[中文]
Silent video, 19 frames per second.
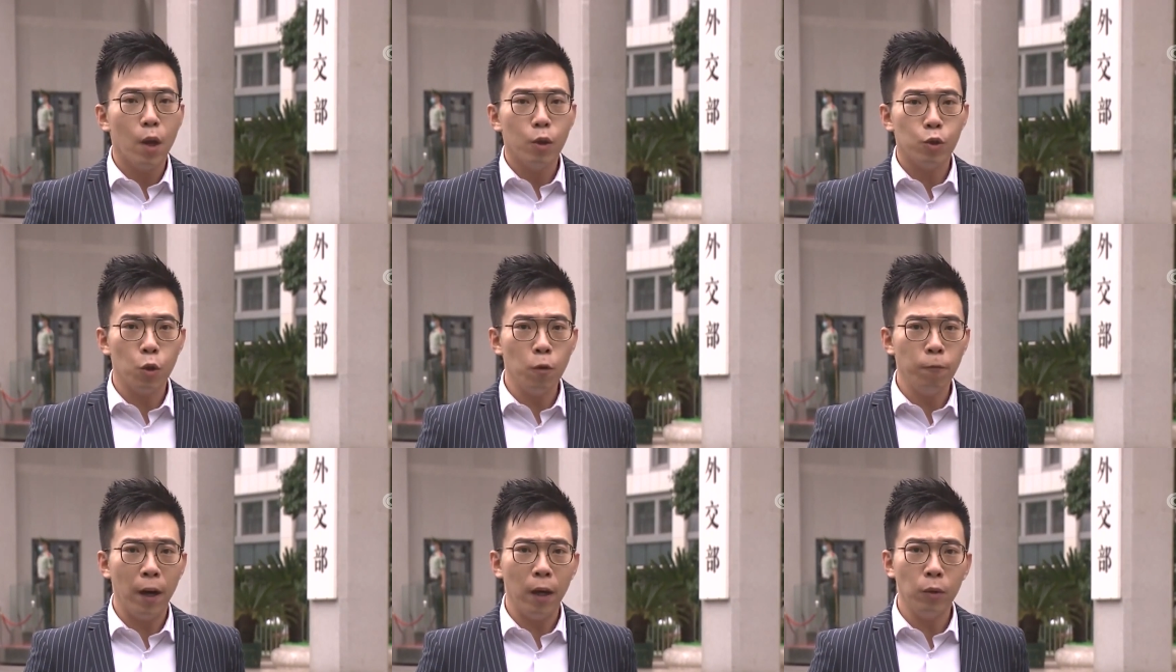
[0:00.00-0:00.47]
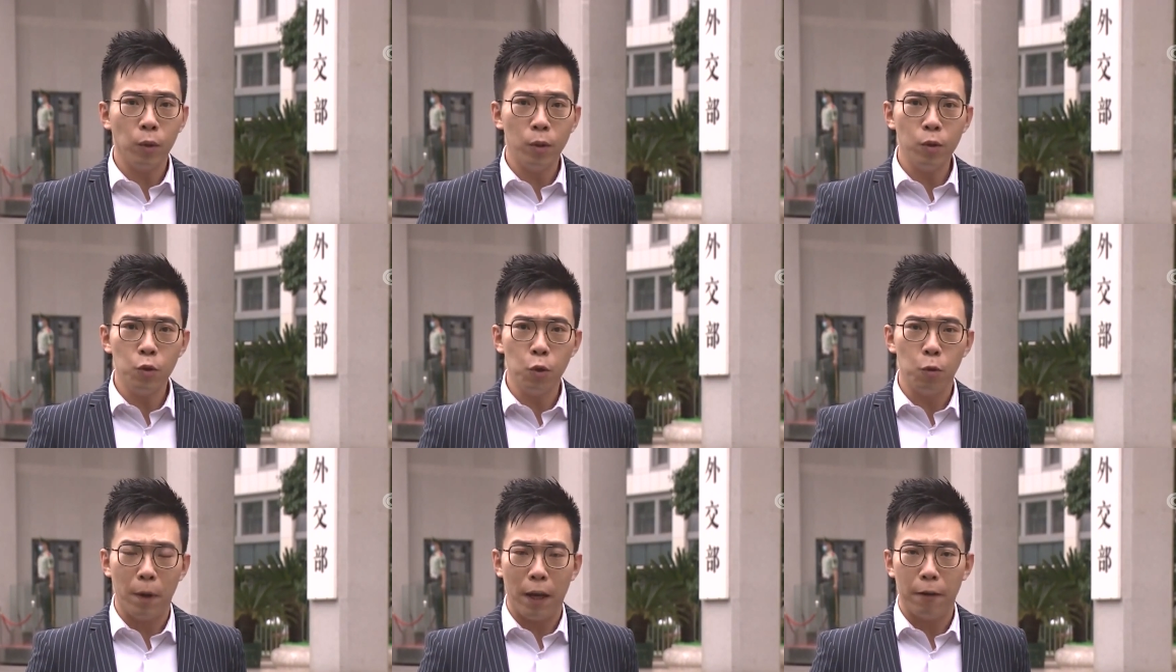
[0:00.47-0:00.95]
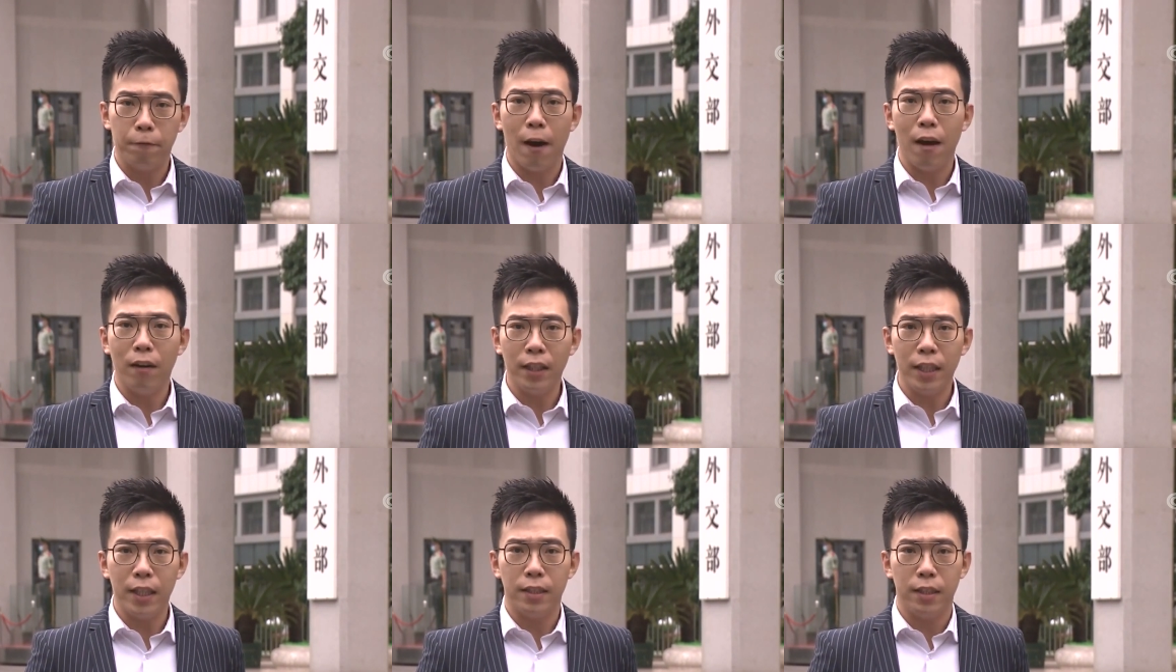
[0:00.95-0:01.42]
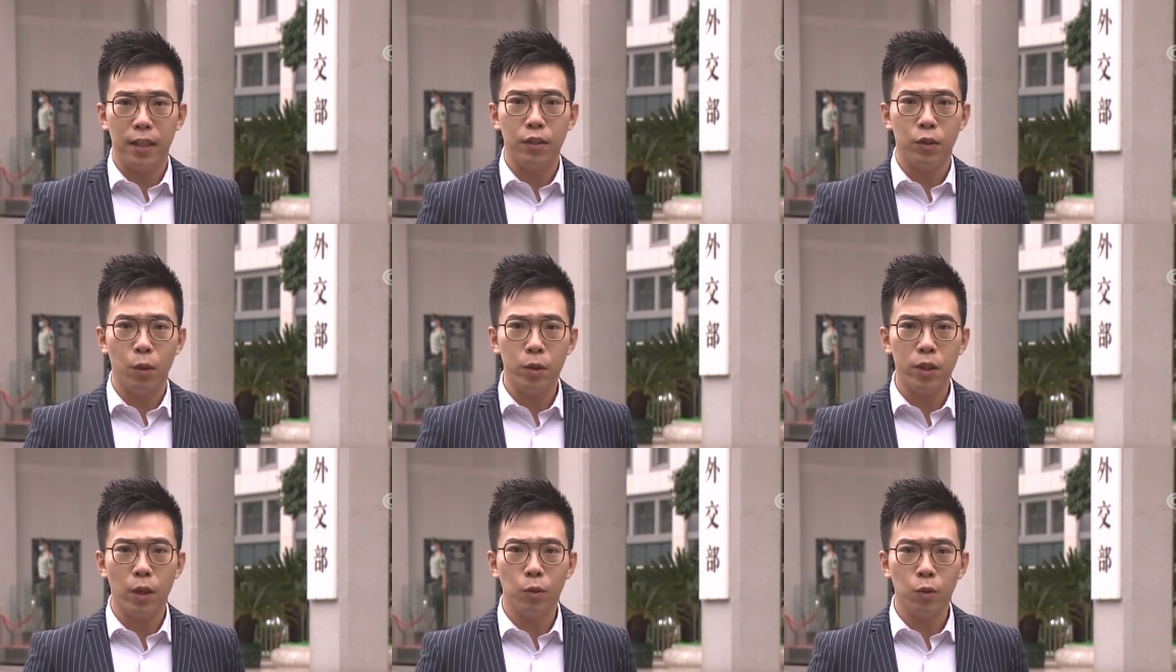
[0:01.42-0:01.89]
中方敦促美方立即
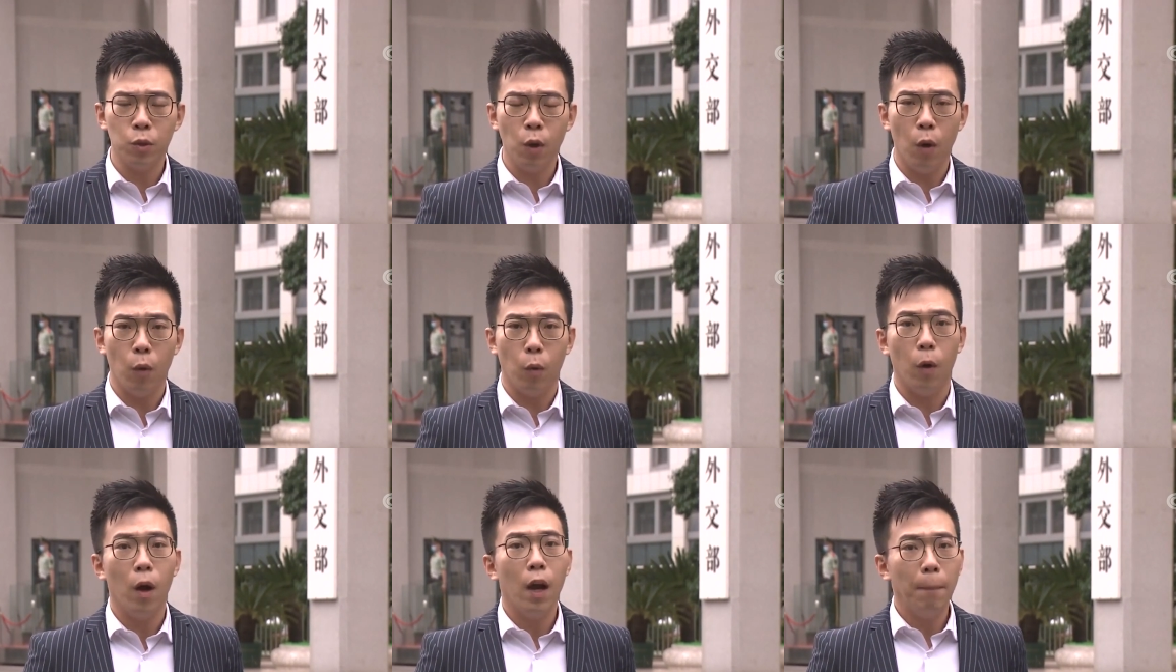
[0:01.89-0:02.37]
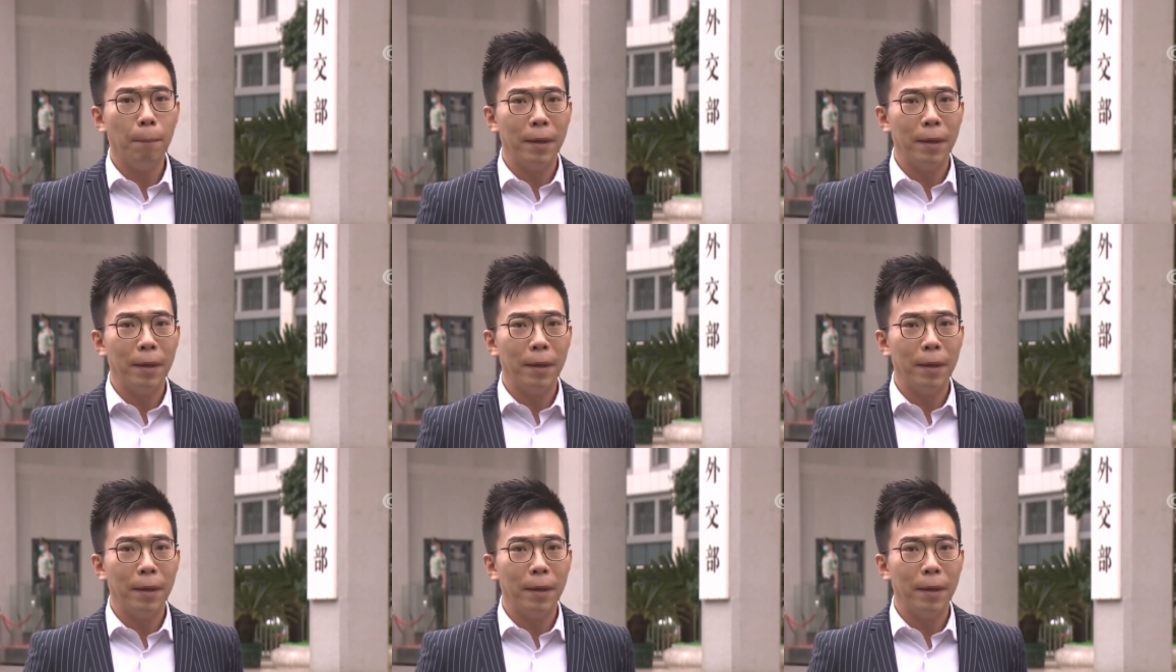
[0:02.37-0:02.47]
纠正错误，